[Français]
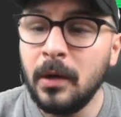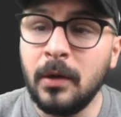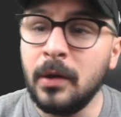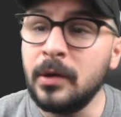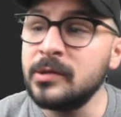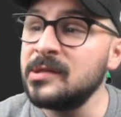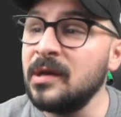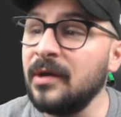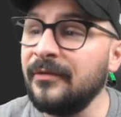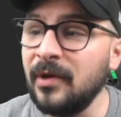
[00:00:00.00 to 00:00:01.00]
Euh,
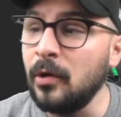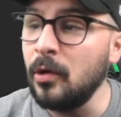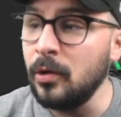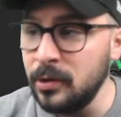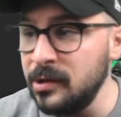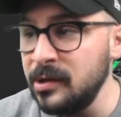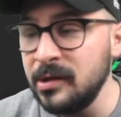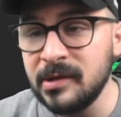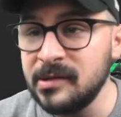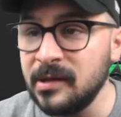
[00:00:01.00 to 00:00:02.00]
c'est à faire en
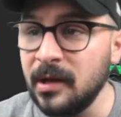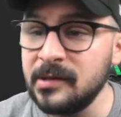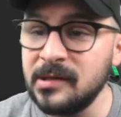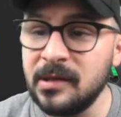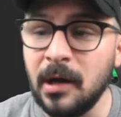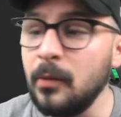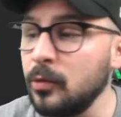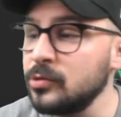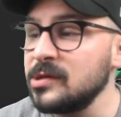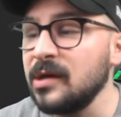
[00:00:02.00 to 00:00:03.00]
ligne, etc., etc.
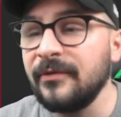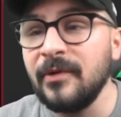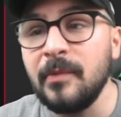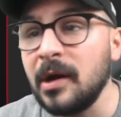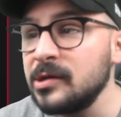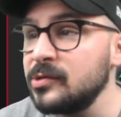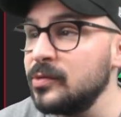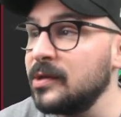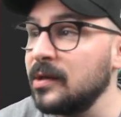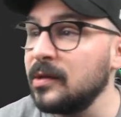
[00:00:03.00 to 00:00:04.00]
Bon, ça sera fait par la
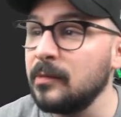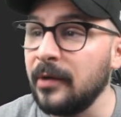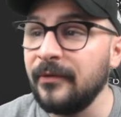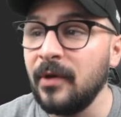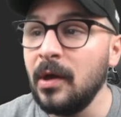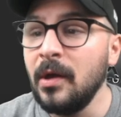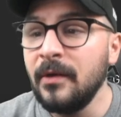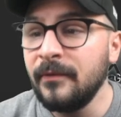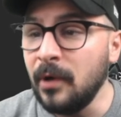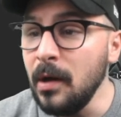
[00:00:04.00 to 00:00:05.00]
suite, et bref.
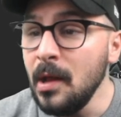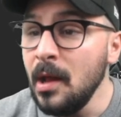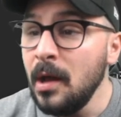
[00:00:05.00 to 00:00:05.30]
Voilà.